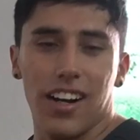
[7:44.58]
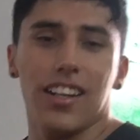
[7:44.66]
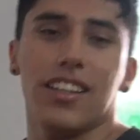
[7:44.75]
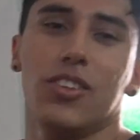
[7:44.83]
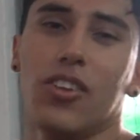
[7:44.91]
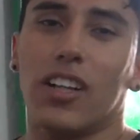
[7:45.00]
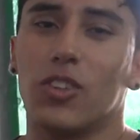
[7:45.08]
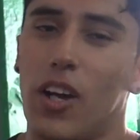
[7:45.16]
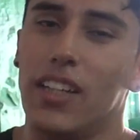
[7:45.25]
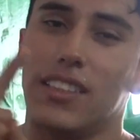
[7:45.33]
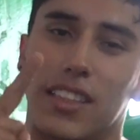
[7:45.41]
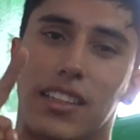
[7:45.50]
Ah, nunca subí
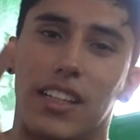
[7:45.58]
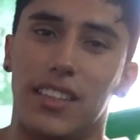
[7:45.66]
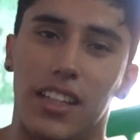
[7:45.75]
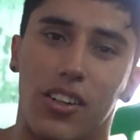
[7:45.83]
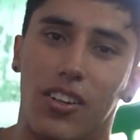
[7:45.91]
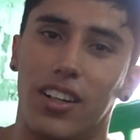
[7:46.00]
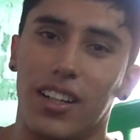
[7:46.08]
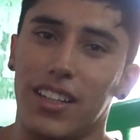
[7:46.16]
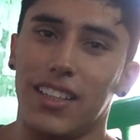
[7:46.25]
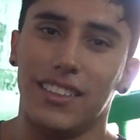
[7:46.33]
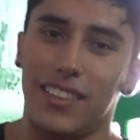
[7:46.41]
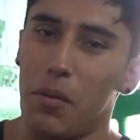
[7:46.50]
a 65,
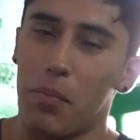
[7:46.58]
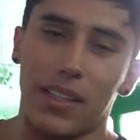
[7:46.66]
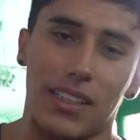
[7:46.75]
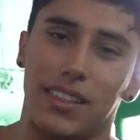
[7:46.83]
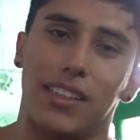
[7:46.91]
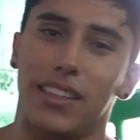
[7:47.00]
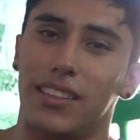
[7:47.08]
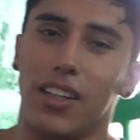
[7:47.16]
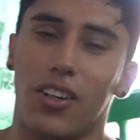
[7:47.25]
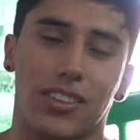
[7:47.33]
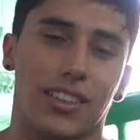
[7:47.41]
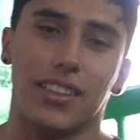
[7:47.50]
siempre
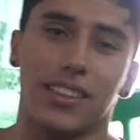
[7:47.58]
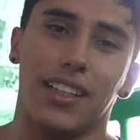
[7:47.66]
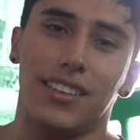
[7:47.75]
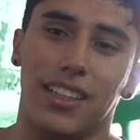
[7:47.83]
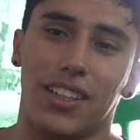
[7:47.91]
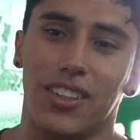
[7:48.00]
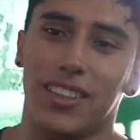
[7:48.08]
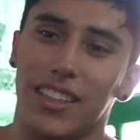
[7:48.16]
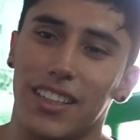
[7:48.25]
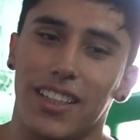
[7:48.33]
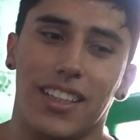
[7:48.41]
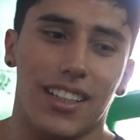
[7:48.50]
65, 65
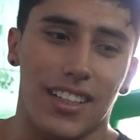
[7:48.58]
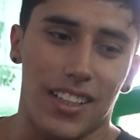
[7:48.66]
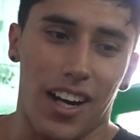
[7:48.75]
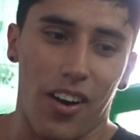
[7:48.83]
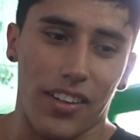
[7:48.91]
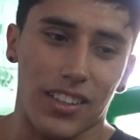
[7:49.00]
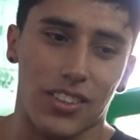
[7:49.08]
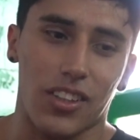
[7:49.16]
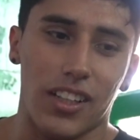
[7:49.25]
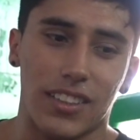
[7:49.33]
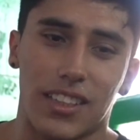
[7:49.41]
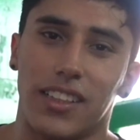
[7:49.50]
y ya ahorita
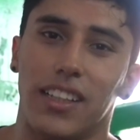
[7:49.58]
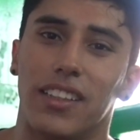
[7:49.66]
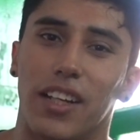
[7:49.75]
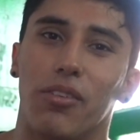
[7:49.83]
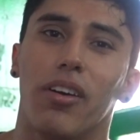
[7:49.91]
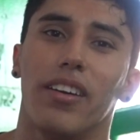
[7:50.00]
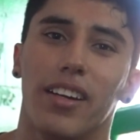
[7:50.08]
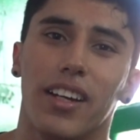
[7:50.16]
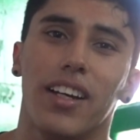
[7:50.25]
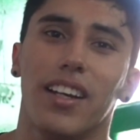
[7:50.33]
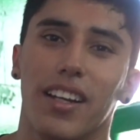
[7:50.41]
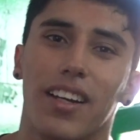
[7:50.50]
estoy en
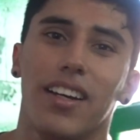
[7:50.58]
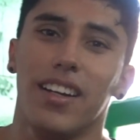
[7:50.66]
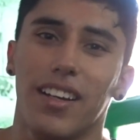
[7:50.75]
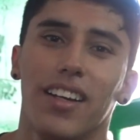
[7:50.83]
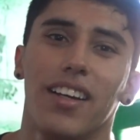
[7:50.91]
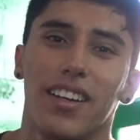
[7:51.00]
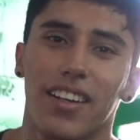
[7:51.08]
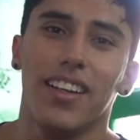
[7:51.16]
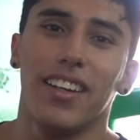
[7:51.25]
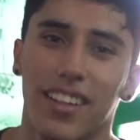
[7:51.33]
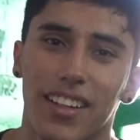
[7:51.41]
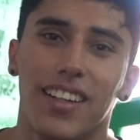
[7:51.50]
79. 79
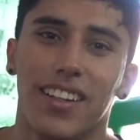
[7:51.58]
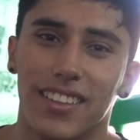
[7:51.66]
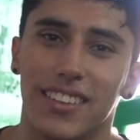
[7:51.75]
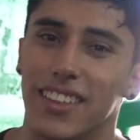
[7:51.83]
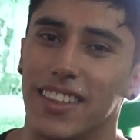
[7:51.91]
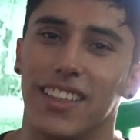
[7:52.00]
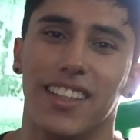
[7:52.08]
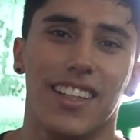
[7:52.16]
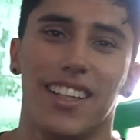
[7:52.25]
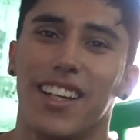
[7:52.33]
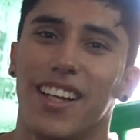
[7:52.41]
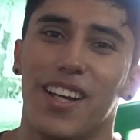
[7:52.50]
kilos, ¿no? Sí.
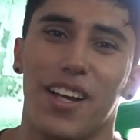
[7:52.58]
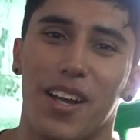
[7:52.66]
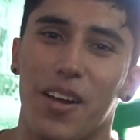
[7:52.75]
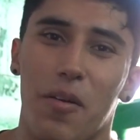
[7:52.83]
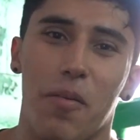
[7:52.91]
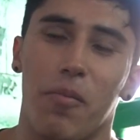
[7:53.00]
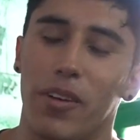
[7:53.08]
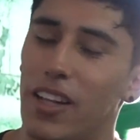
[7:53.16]
Contando macros.